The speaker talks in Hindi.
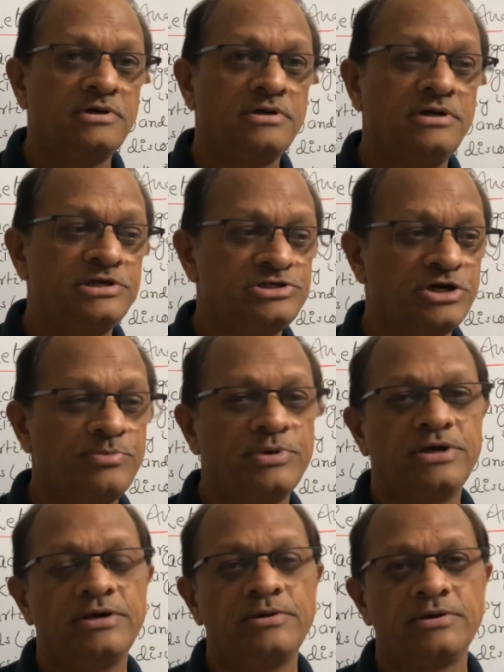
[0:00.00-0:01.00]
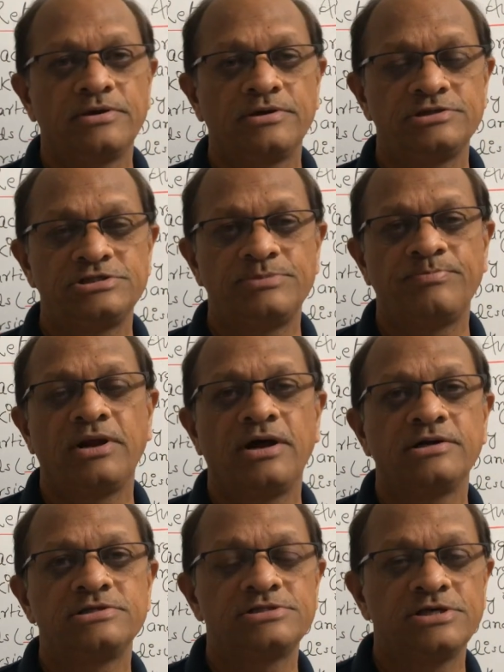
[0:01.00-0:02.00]
nature में किसी
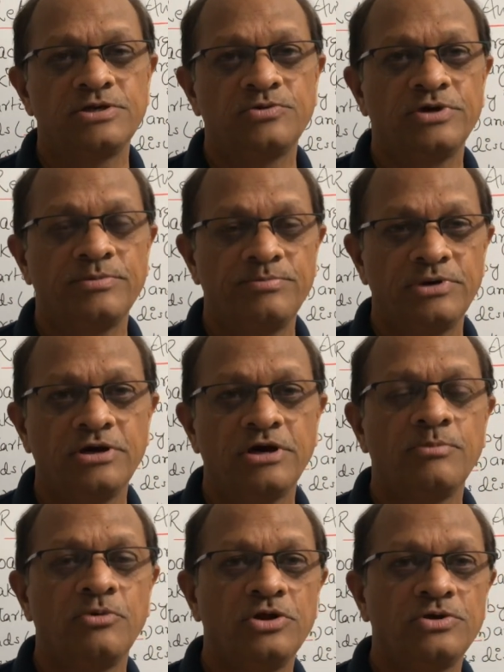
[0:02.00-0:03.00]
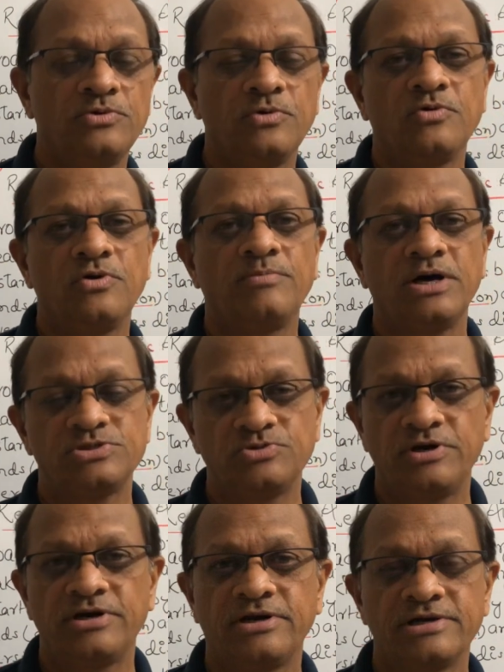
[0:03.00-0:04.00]
प्लांट से कोई एक बिगर मॉलिक्यूल को हम
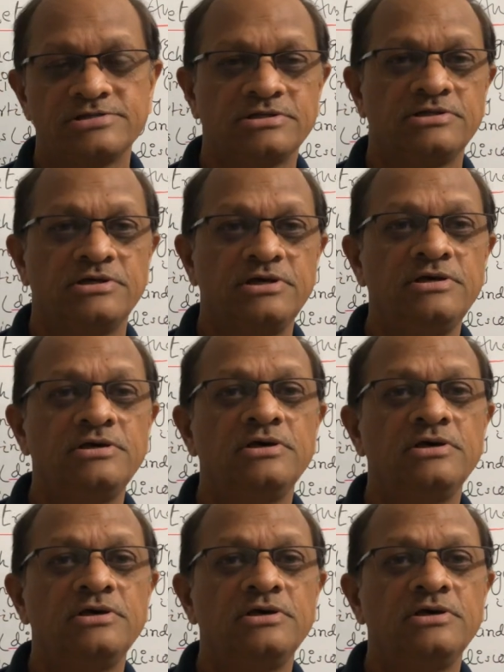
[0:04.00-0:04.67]
आइसोलेट कर सकते हैं